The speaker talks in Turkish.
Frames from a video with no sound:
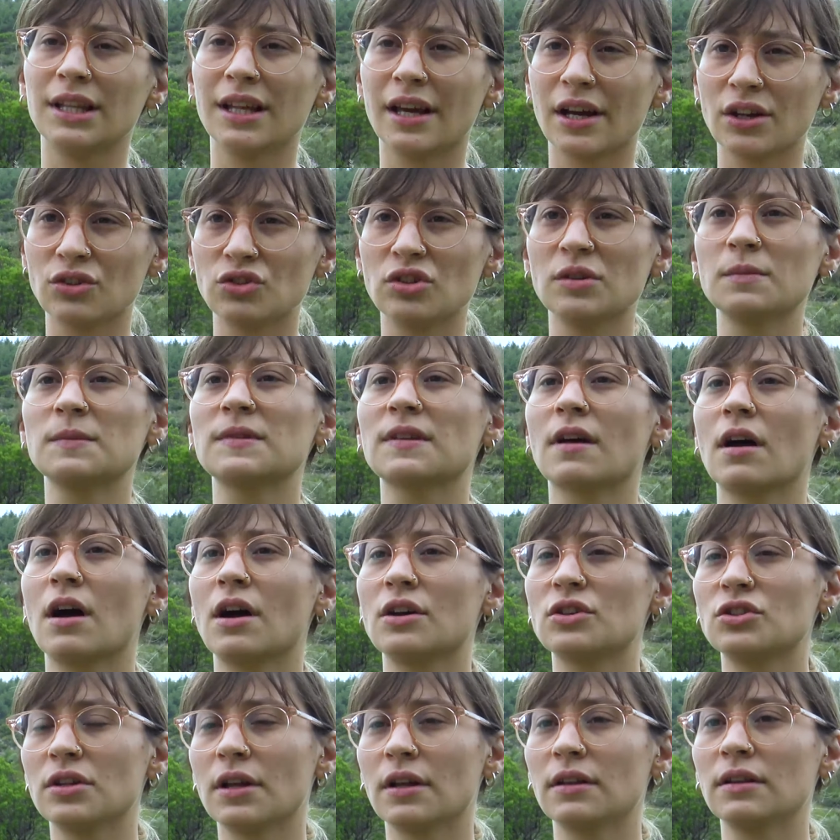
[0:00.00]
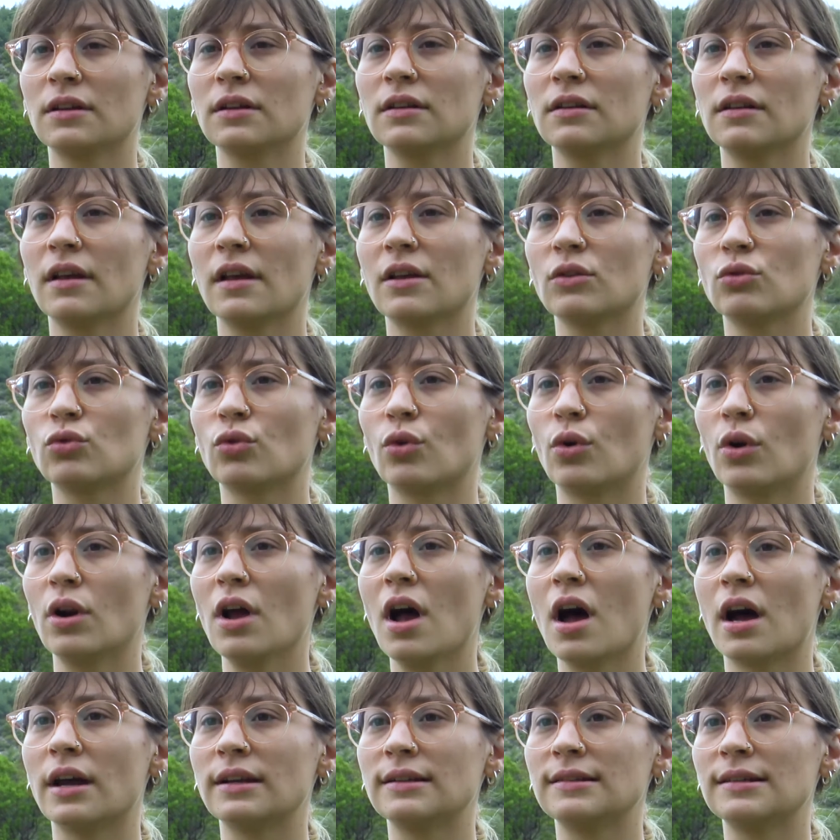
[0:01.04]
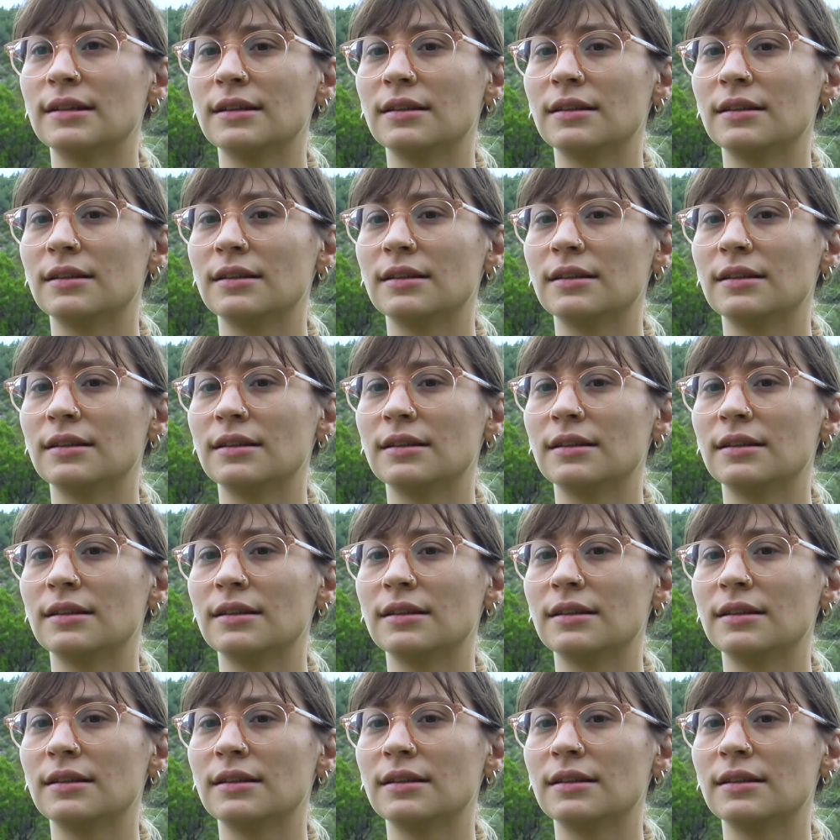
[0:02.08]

bu ihtiyaçlarımız karşılandıktan sonra